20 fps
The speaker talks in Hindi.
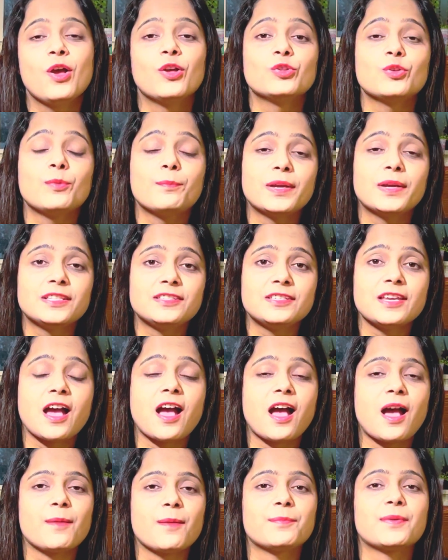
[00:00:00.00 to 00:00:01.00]
तो बच्चा
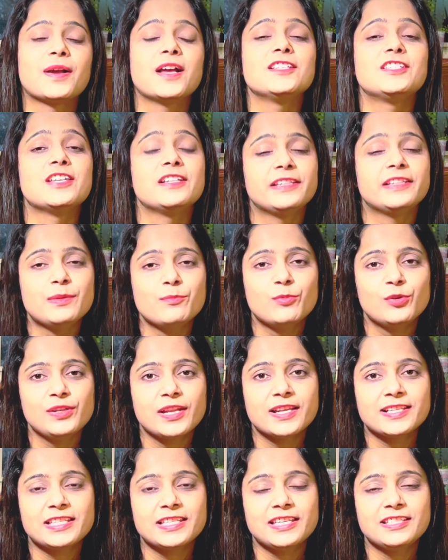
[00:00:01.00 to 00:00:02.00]
आपका जल्दी
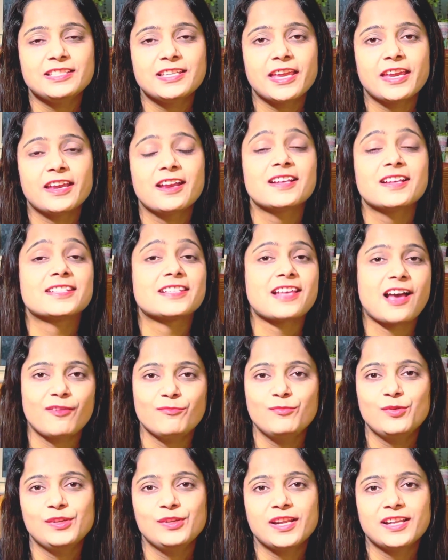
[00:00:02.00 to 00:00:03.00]
बोलना सीख जाएगा साफ
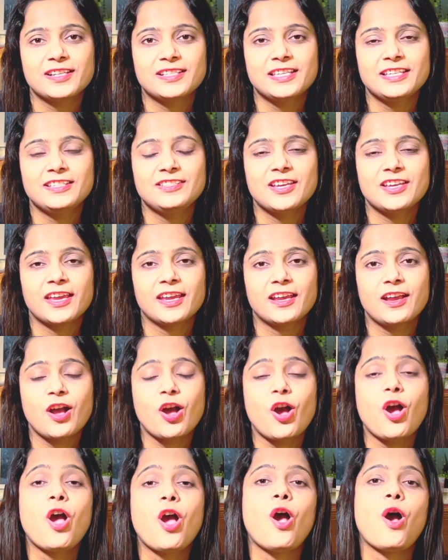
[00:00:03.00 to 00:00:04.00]
बोलना सीख जाएगा